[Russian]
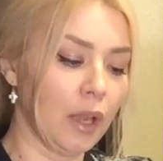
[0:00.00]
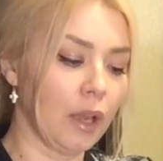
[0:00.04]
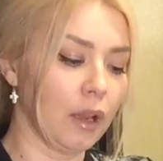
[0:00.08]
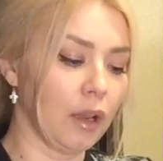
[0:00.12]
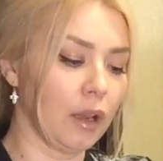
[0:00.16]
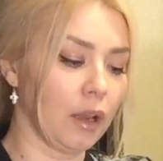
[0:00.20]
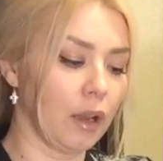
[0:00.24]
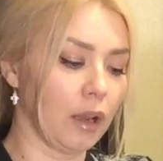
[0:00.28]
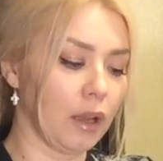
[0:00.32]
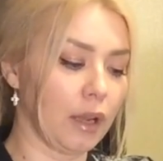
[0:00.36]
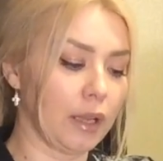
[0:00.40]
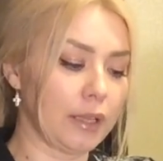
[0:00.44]

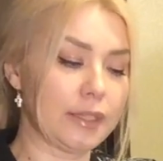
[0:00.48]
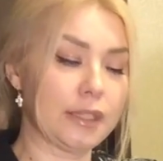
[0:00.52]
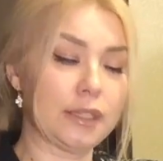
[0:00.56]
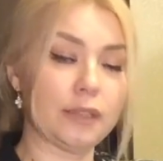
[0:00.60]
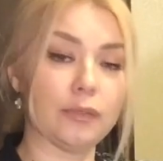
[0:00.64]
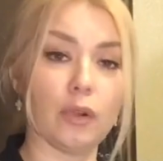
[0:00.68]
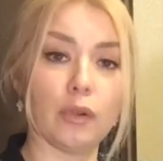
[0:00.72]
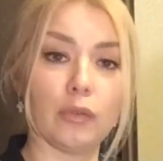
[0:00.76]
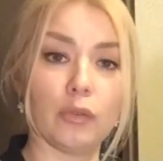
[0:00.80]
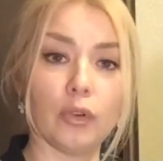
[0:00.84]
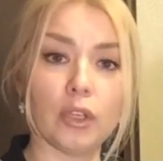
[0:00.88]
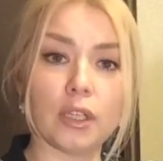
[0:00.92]

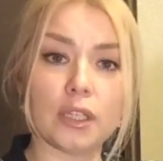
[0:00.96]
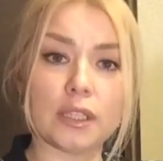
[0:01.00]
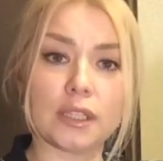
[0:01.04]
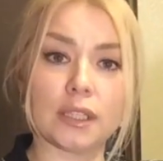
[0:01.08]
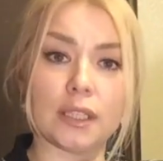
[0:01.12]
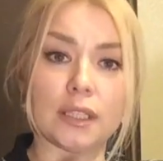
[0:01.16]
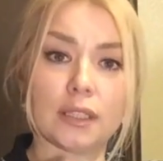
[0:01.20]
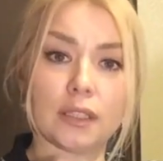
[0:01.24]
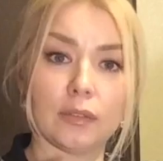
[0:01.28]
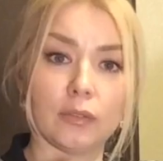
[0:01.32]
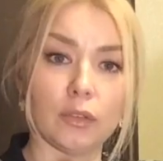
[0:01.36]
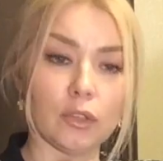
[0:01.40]
Остевой а, а волос –
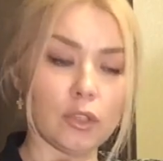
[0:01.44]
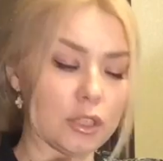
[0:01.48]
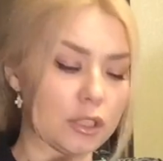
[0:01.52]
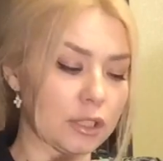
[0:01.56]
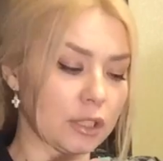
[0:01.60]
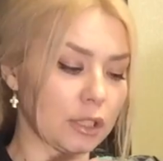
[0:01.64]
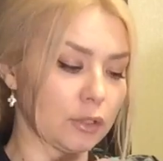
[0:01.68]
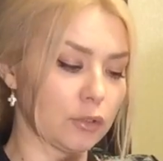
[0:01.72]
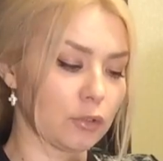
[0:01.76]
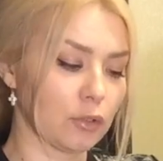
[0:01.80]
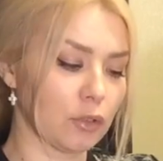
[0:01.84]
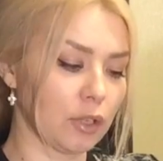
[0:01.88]
это
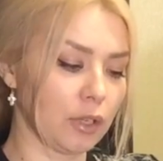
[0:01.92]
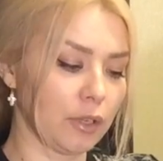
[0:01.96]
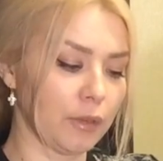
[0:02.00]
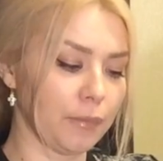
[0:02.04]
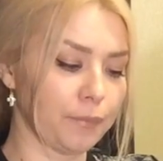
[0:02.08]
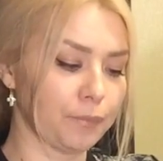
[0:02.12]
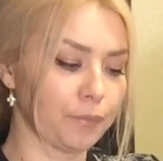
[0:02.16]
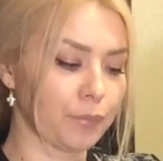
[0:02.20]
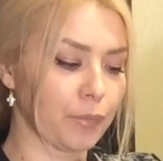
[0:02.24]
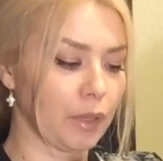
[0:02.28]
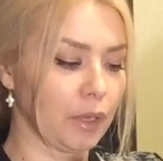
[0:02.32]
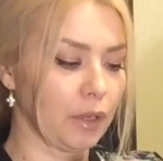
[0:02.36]
волос,
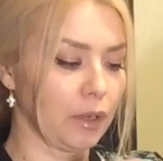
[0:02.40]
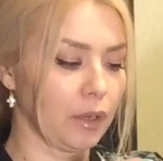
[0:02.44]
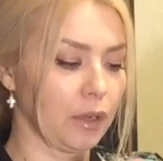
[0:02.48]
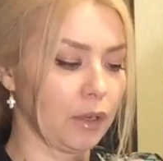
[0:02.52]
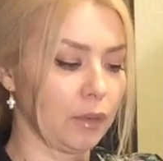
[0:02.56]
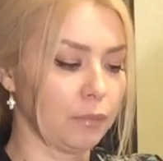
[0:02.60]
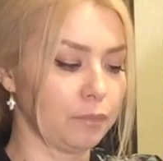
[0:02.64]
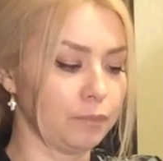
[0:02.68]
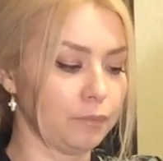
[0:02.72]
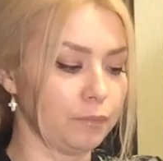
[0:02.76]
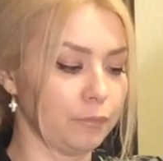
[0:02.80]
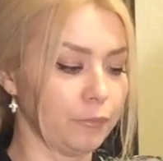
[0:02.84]
который
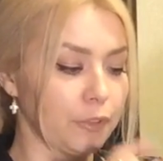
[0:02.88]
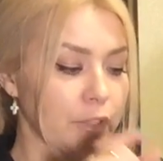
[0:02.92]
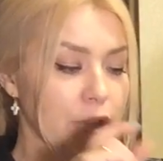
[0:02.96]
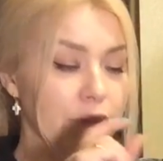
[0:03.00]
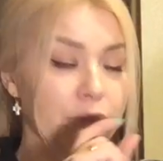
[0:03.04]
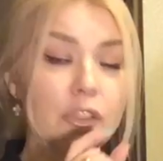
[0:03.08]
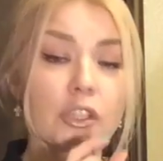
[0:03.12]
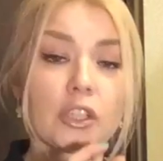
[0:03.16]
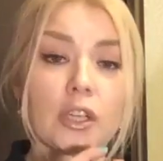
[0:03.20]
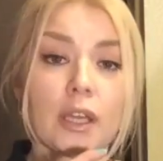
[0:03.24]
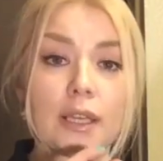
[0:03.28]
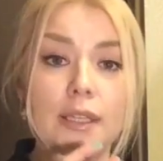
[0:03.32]
а,
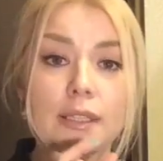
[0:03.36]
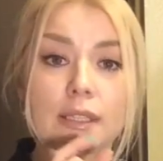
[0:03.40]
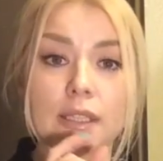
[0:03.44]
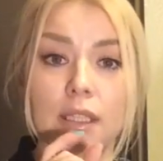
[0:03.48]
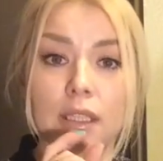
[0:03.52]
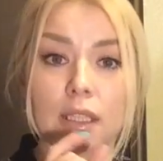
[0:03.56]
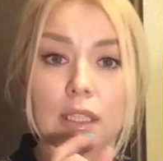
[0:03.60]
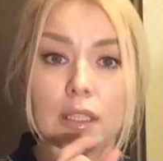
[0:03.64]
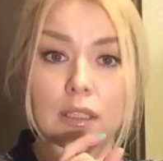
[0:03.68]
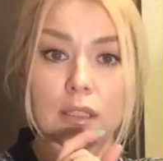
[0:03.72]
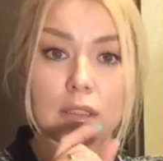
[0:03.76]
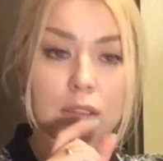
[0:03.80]

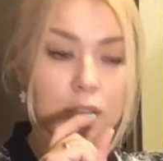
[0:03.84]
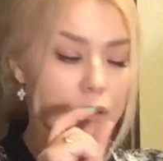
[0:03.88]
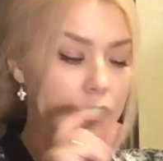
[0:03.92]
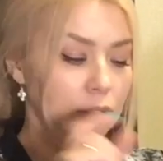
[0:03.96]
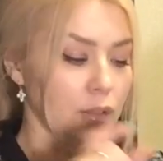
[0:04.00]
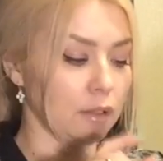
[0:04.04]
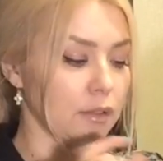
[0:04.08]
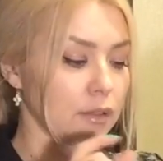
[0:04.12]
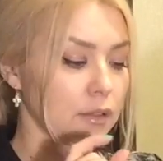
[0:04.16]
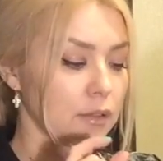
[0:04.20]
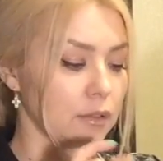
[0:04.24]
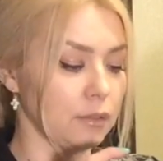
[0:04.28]
возвышается над
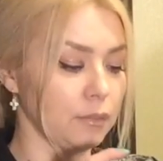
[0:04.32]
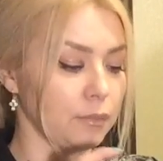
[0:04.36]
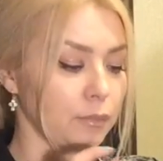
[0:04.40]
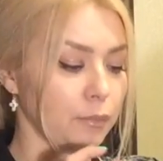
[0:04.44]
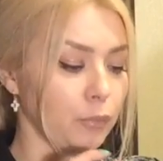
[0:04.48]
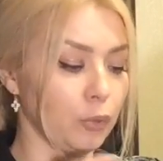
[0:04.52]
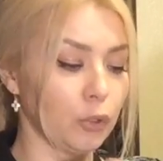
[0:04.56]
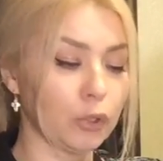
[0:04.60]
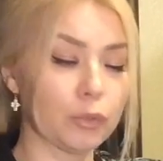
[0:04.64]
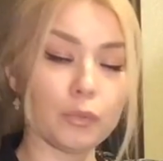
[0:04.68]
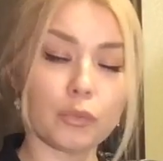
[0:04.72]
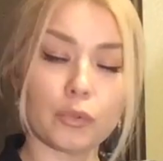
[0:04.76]
э,
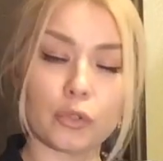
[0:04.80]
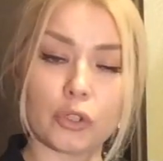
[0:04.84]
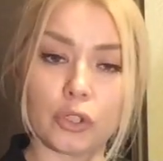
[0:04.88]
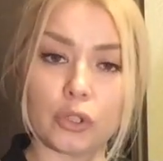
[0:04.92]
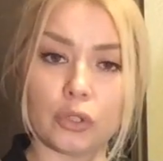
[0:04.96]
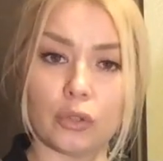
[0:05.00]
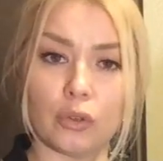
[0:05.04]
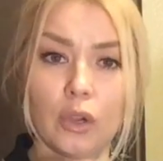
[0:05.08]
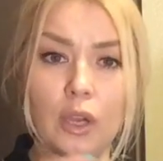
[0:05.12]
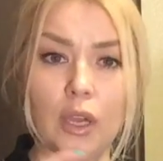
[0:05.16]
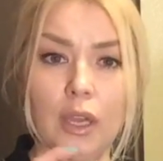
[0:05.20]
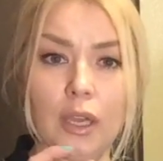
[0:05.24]

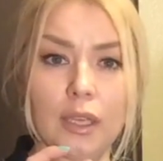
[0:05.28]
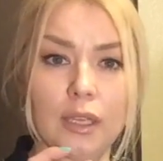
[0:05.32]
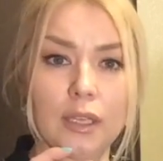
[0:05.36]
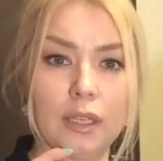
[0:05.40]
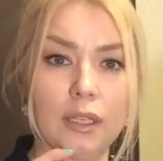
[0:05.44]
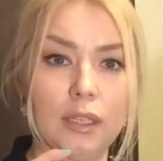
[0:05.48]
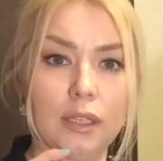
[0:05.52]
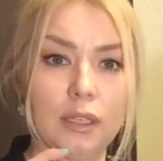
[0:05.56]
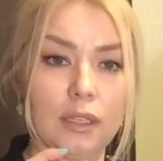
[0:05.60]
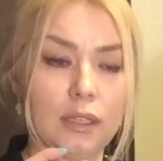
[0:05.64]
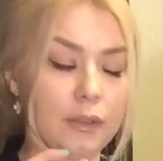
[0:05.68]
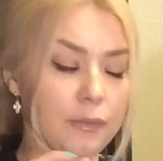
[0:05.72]
подпушью,
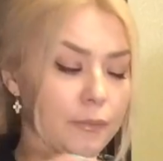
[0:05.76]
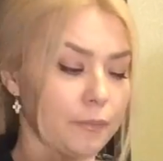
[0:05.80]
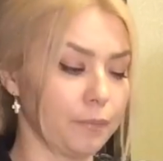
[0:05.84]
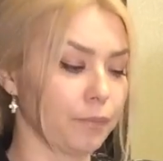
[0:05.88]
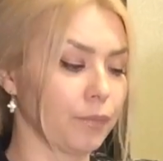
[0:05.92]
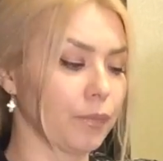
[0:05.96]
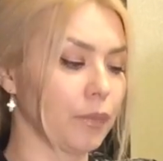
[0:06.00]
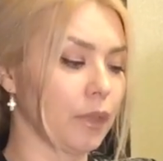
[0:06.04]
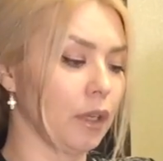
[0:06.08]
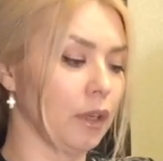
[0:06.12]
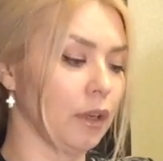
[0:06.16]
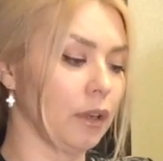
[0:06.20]
и
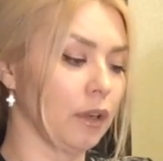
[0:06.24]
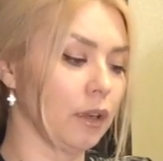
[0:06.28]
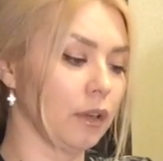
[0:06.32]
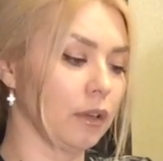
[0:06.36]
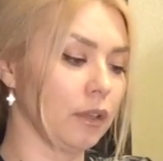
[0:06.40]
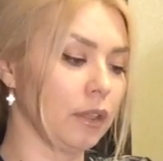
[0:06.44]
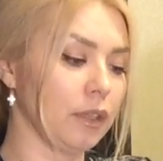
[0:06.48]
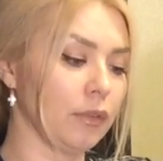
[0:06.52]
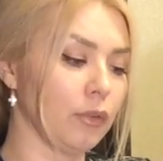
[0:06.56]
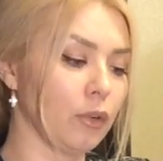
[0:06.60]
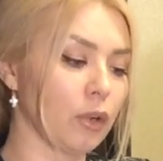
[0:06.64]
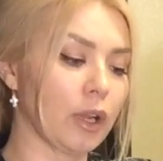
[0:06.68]
э,
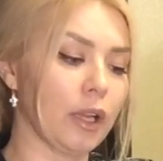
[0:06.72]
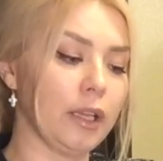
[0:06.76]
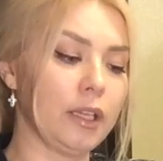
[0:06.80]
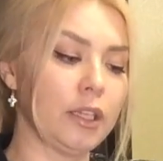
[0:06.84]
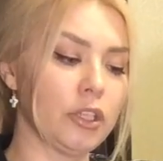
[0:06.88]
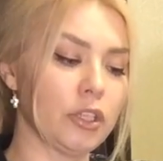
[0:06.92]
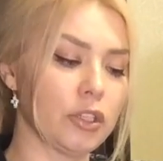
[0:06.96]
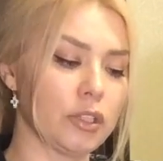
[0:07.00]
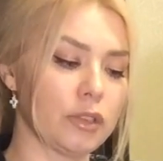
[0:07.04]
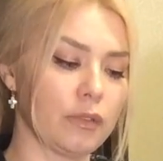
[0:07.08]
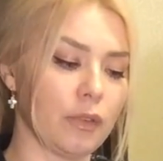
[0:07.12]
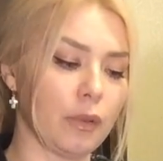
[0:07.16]
его
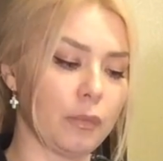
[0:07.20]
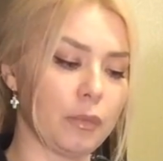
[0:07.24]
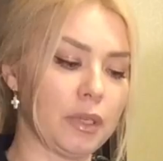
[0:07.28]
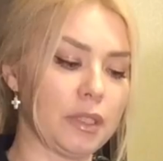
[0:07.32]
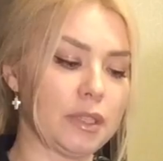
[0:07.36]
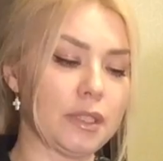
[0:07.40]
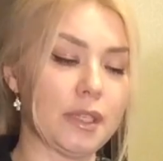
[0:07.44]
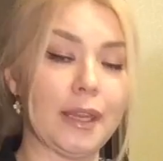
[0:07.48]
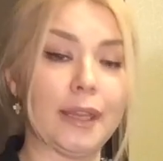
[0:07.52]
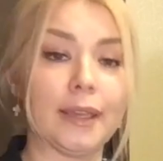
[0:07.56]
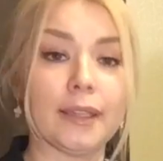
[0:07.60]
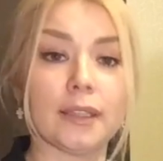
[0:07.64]
количество
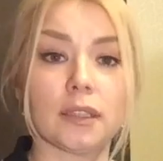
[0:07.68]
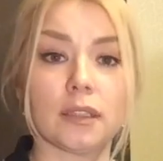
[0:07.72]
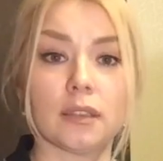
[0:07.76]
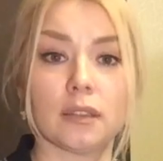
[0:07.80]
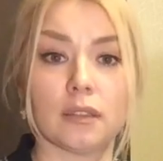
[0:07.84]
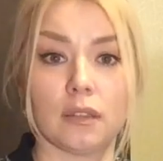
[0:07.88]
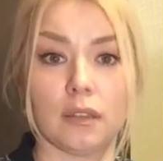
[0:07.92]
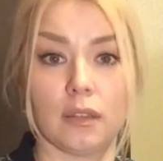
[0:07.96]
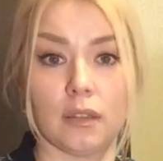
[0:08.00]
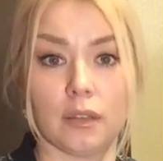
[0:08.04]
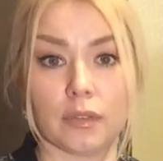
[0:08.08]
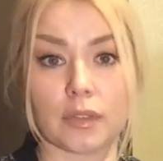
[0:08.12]
определяет
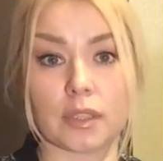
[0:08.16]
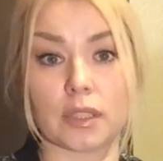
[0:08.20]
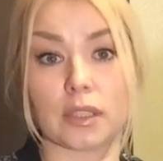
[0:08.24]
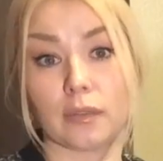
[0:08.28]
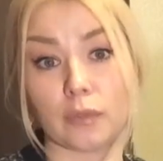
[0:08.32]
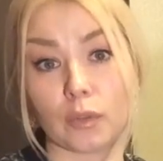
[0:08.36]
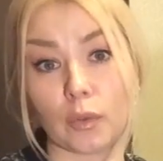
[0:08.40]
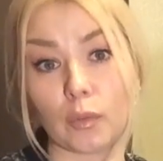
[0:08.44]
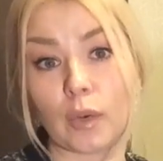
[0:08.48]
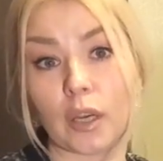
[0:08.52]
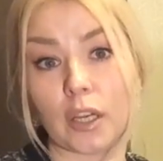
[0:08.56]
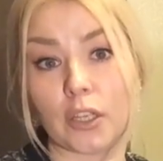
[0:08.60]
э, в
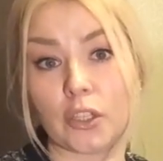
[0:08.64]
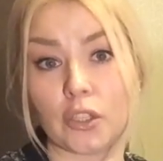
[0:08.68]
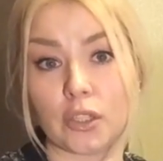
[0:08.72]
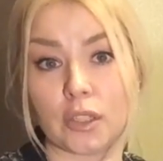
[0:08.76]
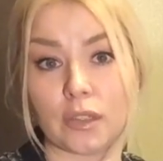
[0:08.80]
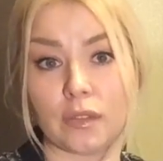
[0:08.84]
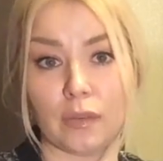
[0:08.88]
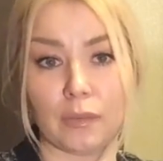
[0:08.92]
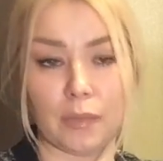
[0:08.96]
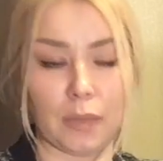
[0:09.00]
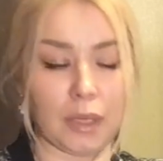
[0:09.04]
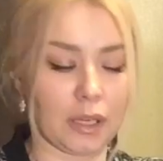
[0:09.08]
основном
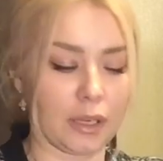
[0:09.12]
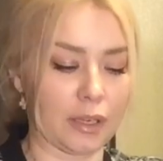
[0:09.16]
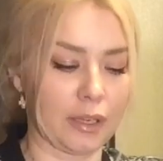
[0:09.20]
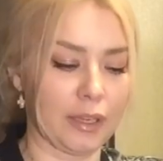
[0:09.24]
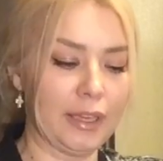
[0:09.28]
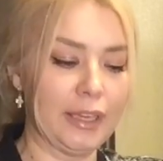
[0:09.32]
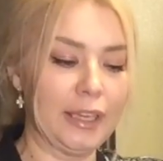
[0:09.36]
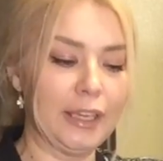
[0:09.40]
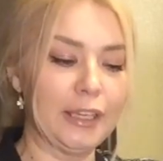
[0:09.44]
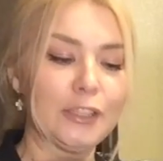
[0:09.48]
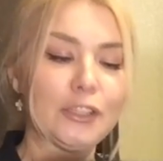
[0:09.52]
качество меха.